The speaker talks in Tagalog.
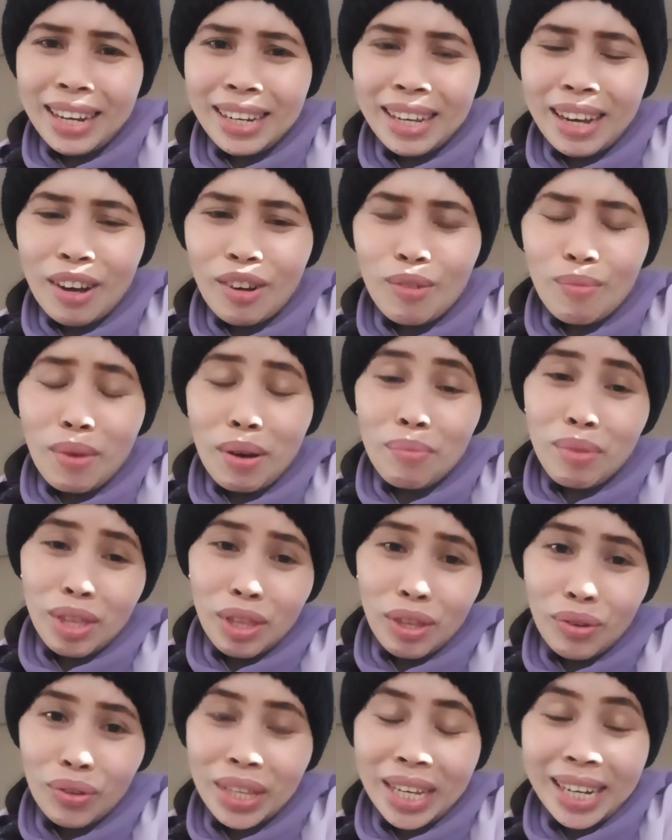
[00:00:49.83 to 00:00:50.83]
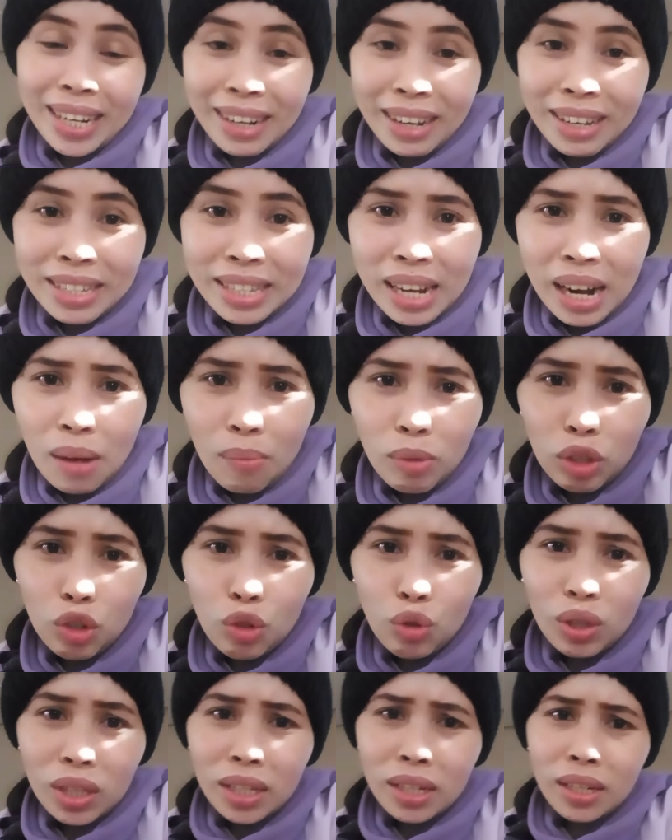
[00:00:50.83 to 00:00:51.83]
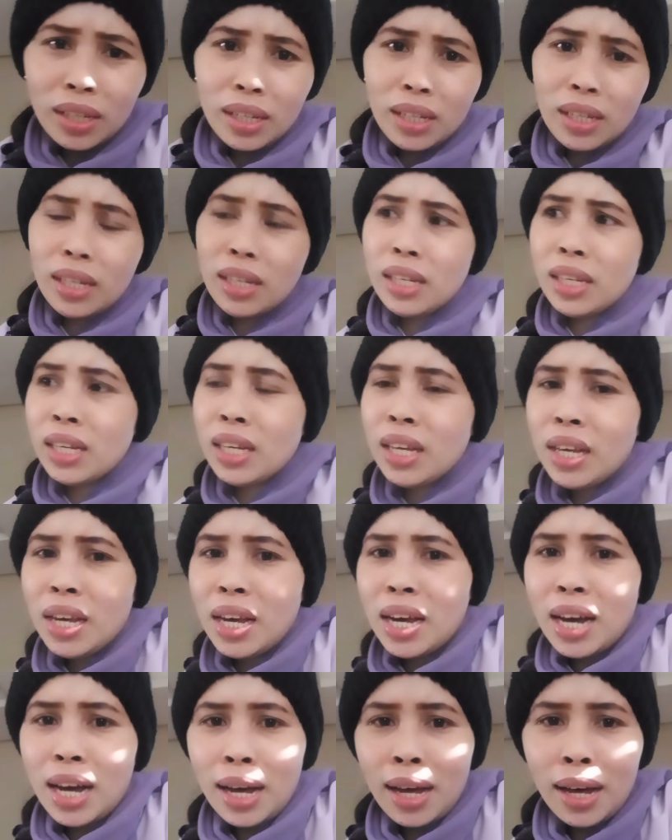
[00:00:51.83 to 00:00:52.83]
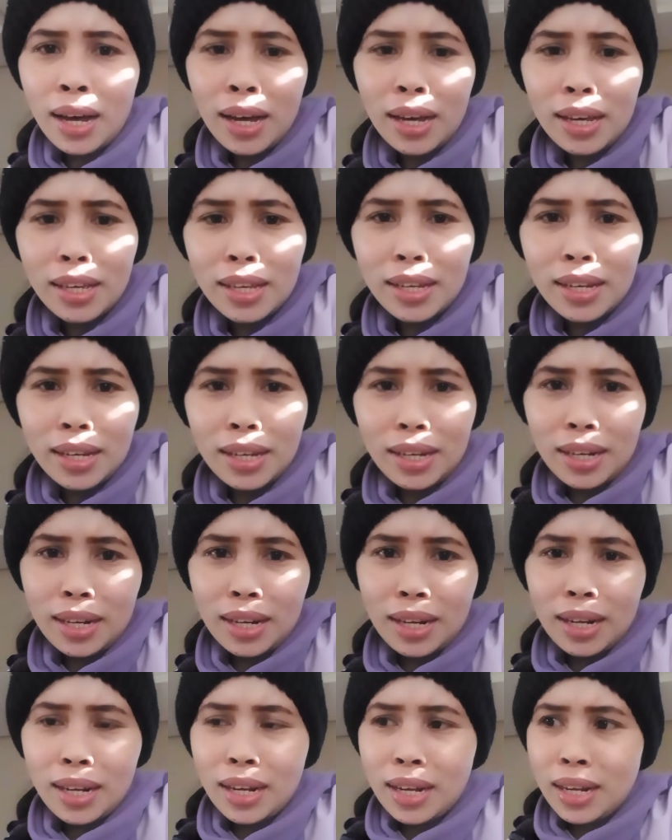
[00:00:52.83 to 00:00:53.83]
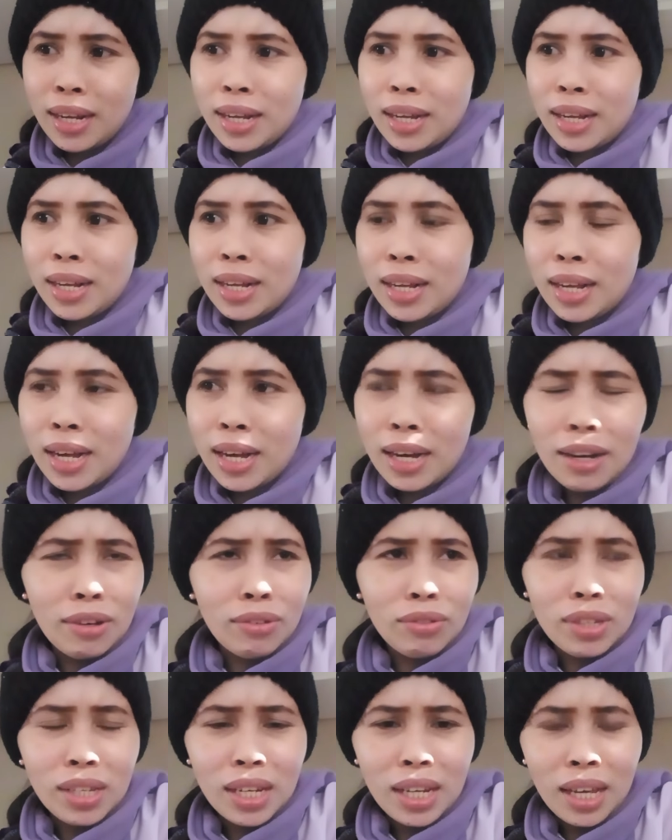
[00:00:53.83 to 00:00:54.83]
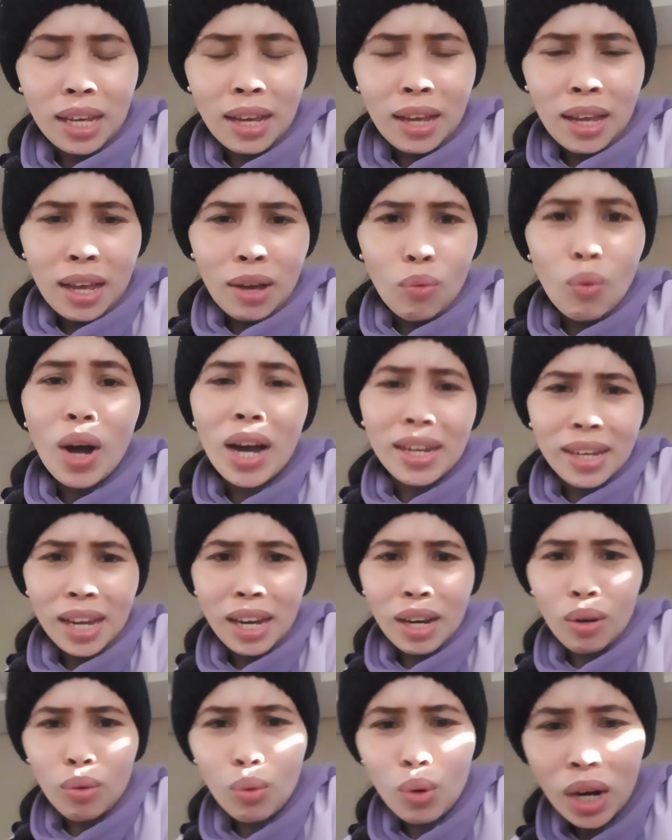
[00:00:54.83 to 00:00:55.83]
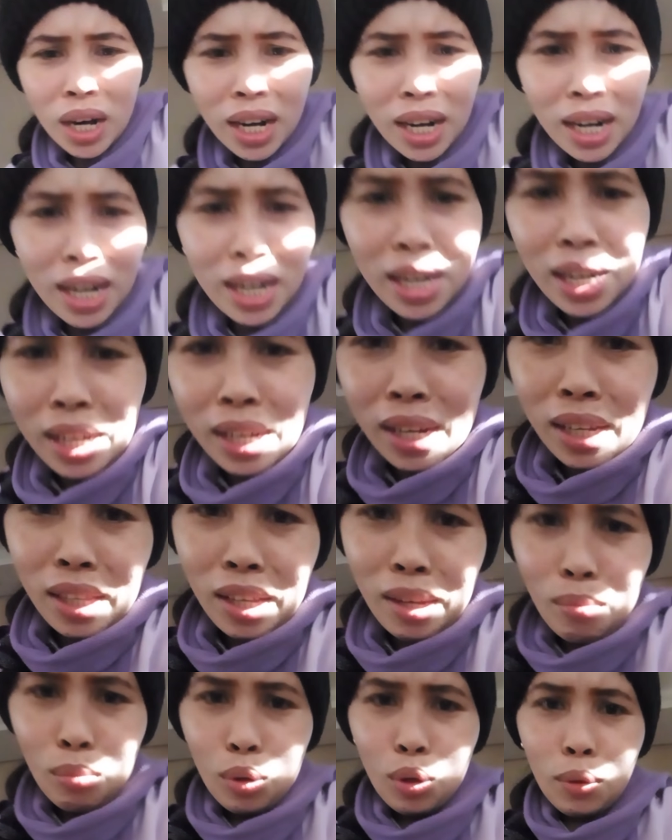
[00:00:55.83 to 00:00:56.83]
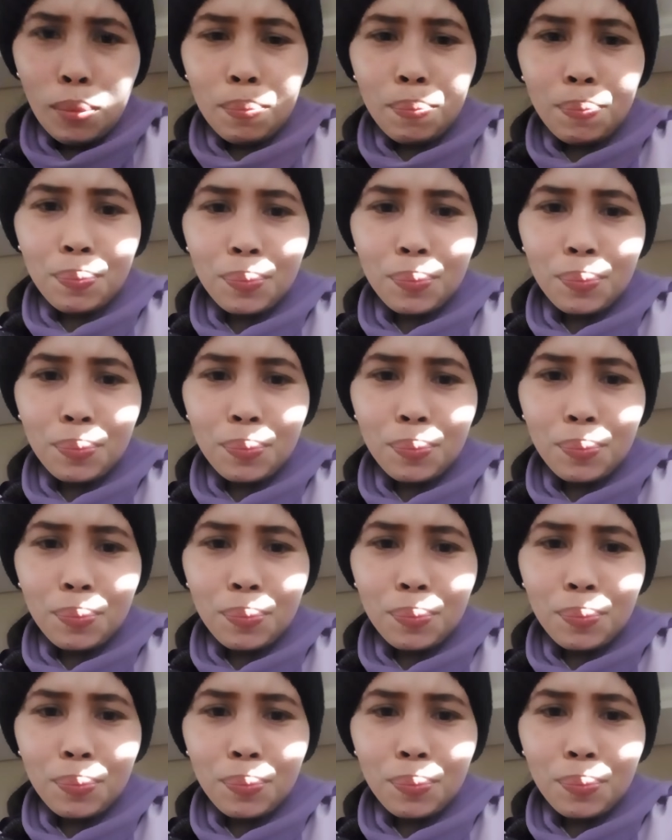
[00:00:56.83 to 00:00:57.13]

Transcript: Ani ako mabidyo dahang ay salamat yung tanan. Hain. Ah, uh, unsa ni? Wa na hiluha alang kanimo